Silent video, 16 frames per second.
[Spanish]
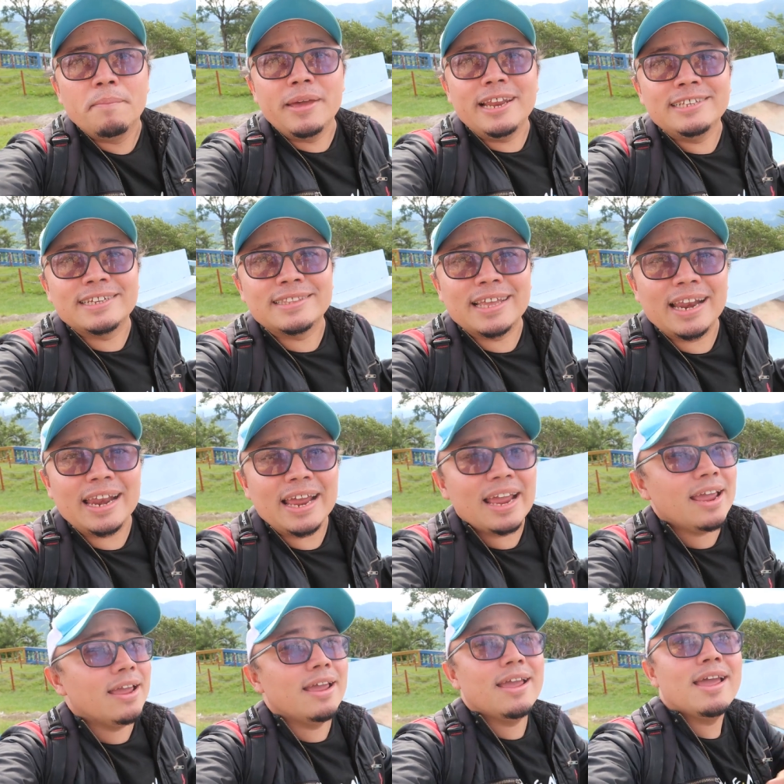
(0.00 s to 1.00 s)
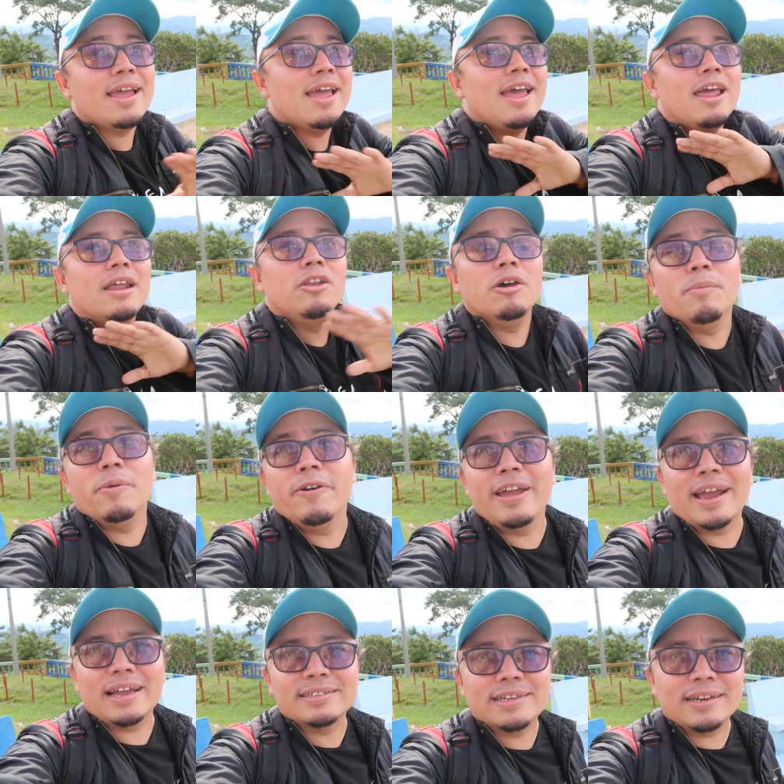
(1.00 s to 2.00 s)
Miren chateles, no me
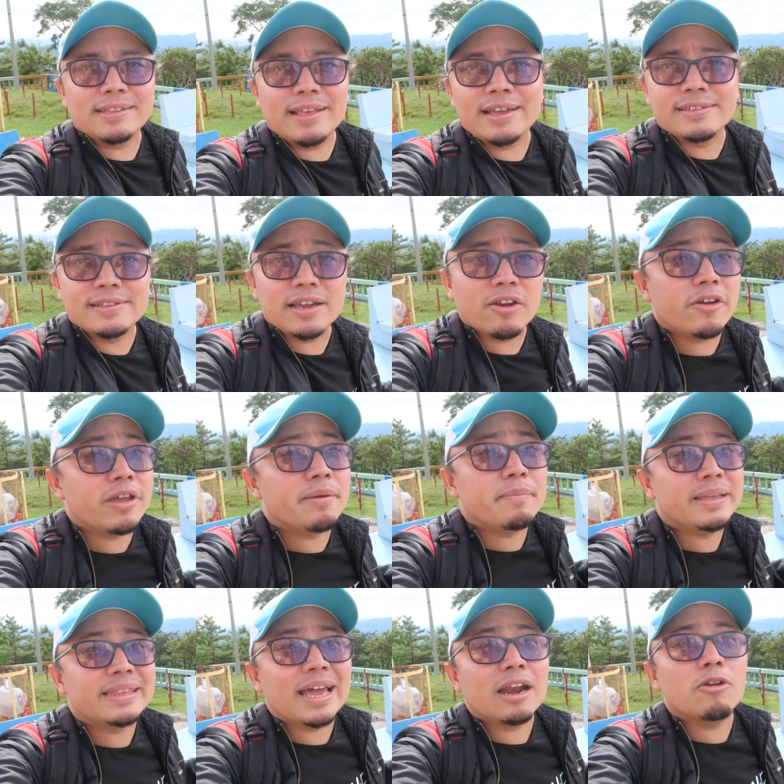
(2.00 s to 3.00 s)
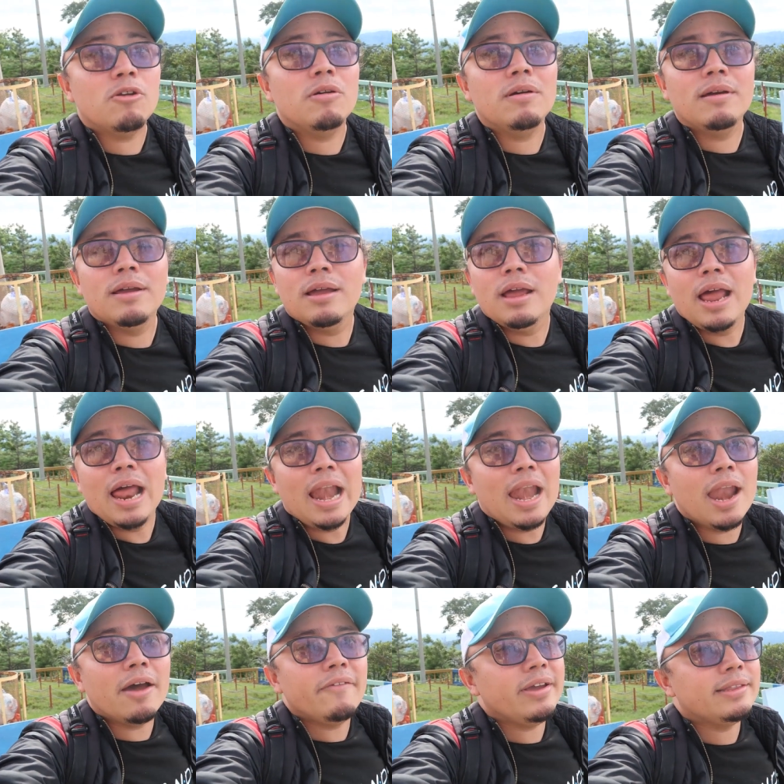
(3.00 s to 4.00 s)
voy a cansar de decirlos e invitarlos. La